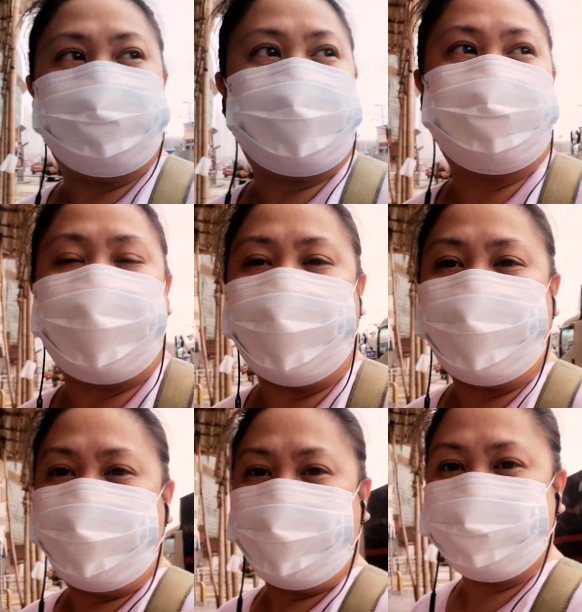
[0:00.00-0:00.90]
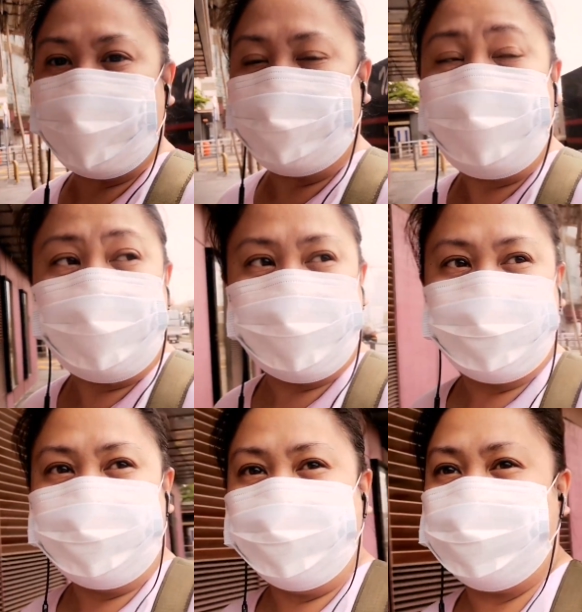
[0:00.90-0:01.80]
kaming mga
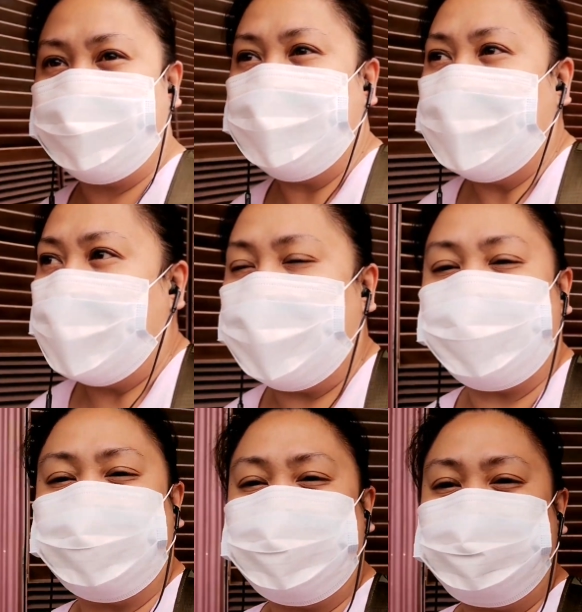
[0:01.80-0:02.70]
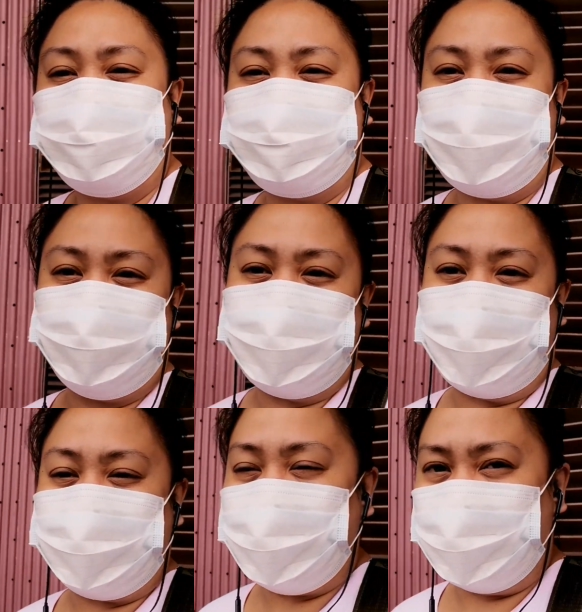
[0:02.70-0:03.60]
OFW ay hindi po
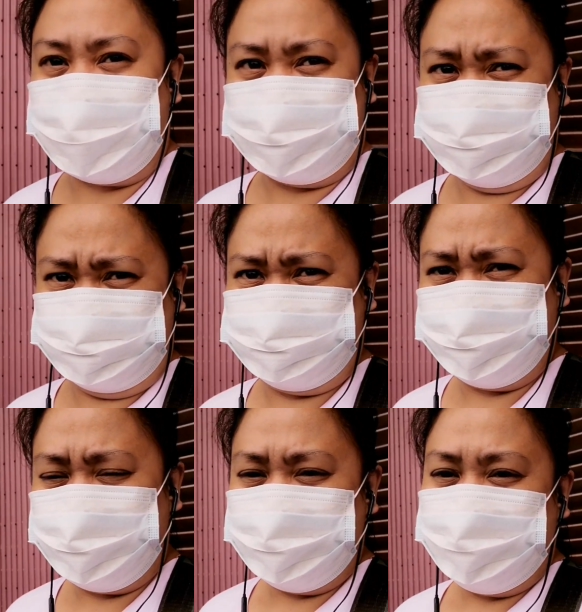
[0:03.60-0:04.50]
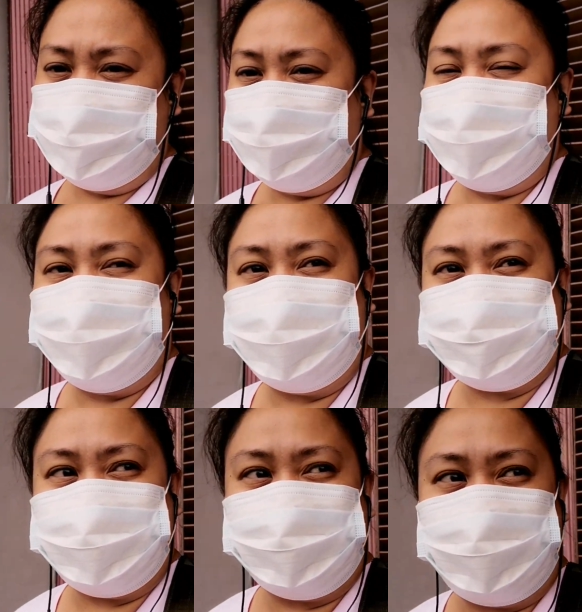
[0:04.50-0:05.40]
milyonarya.
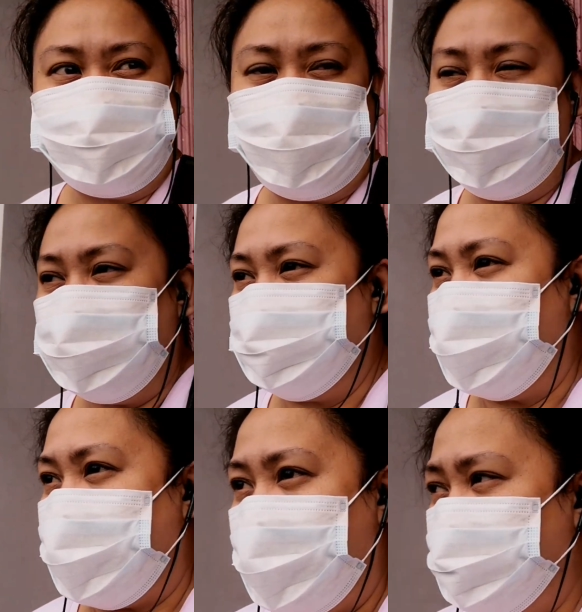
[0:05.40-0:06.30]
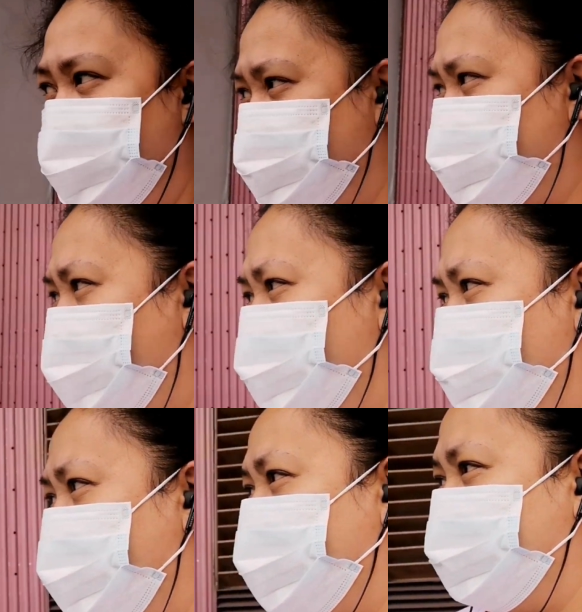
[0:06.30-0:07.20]
At hindi po kami mayaman sa
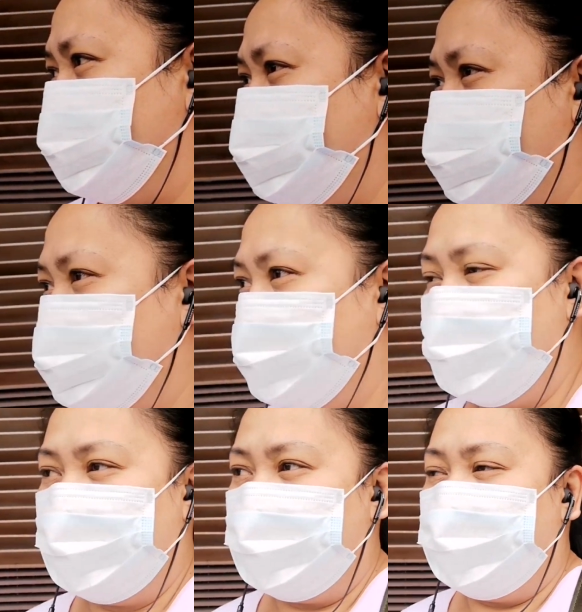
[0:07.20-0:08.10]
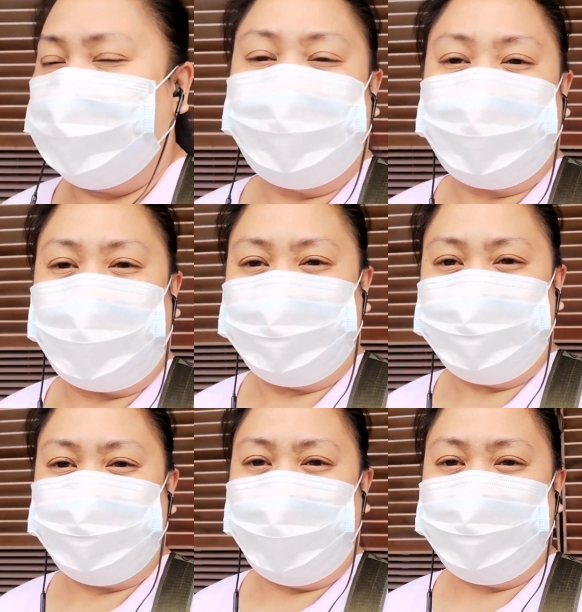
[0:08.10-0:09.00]
anuman.
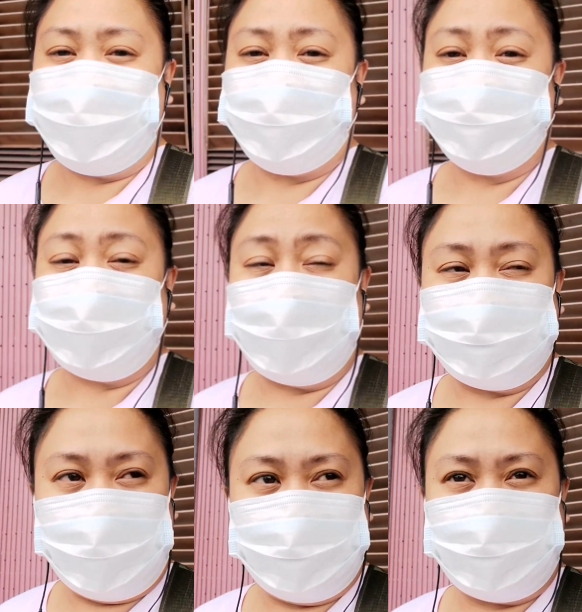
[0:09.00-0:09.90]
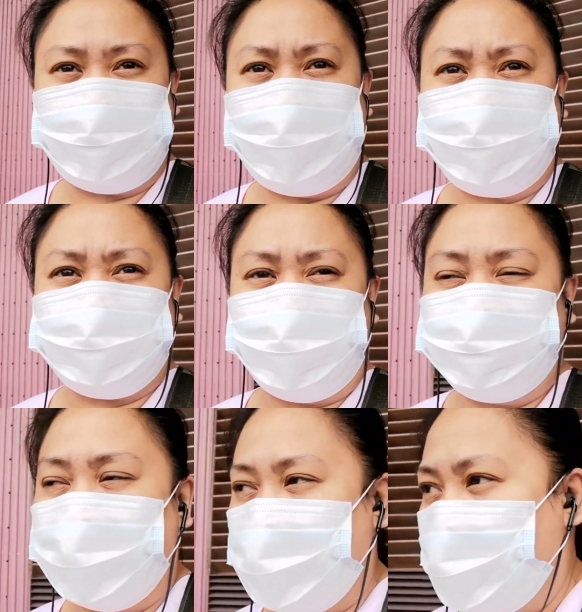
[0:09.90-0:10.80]
Kami po ay may utang din na dapat
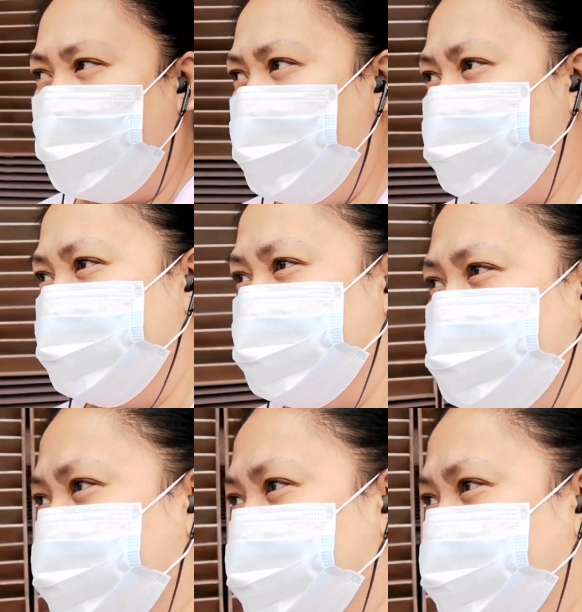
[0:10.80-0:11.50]
pong bayaran.